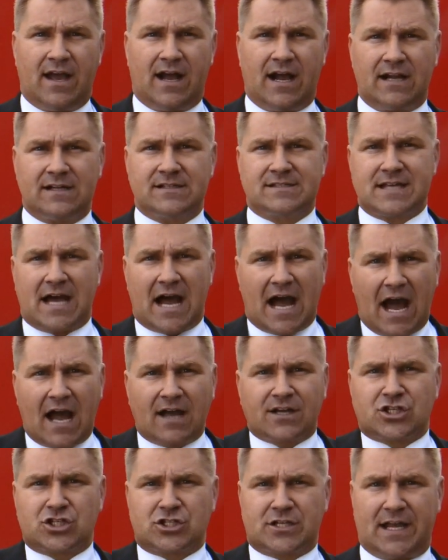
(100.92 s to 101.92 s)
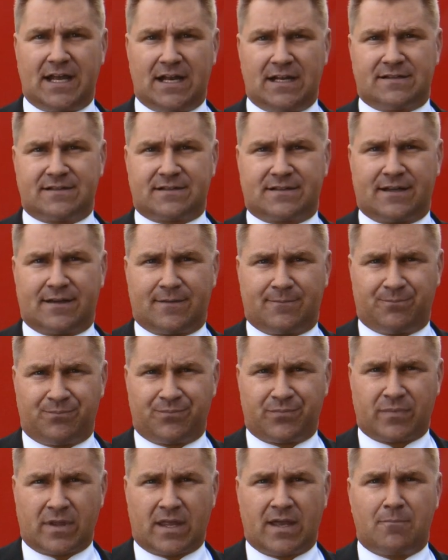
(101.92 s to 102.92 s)
Als Angestellte
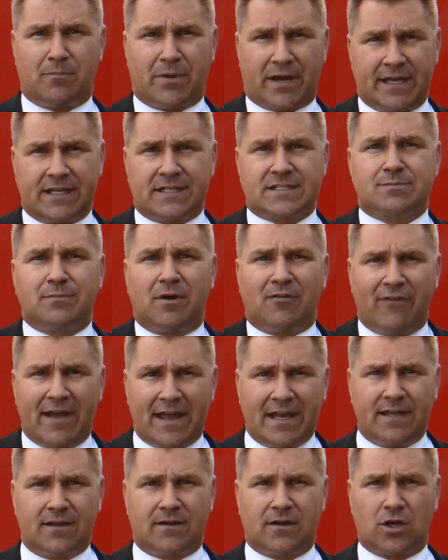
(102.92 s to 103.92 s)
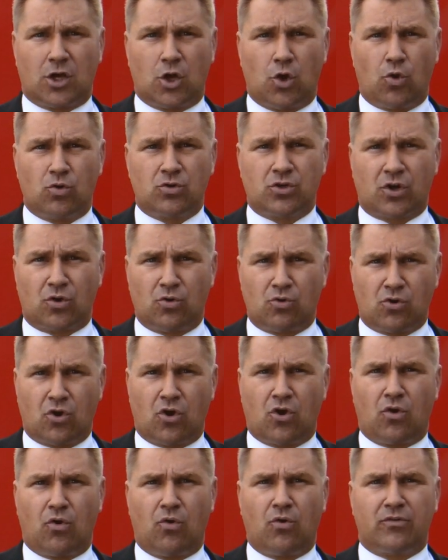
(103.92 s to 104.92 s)
bringt es mir weniger
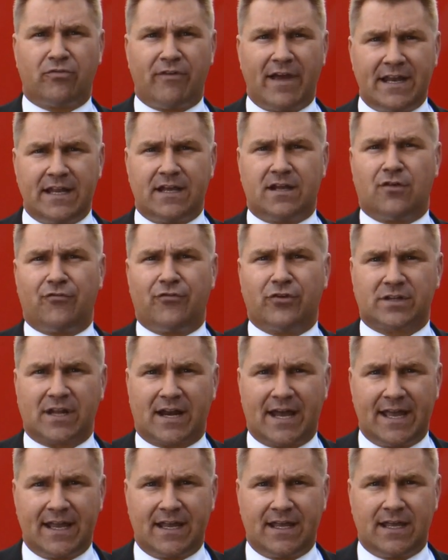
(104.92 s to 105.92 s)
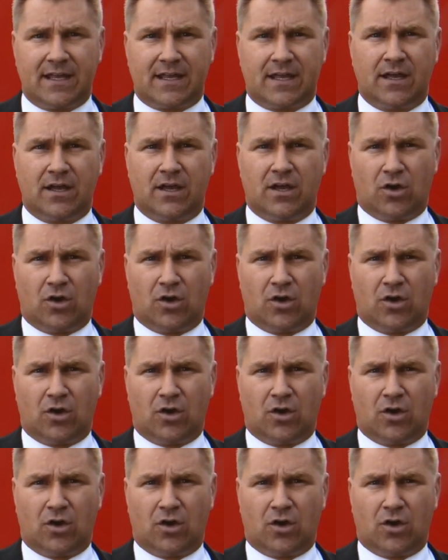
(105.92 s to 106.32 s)
Lohndruck und weniger Verdrängung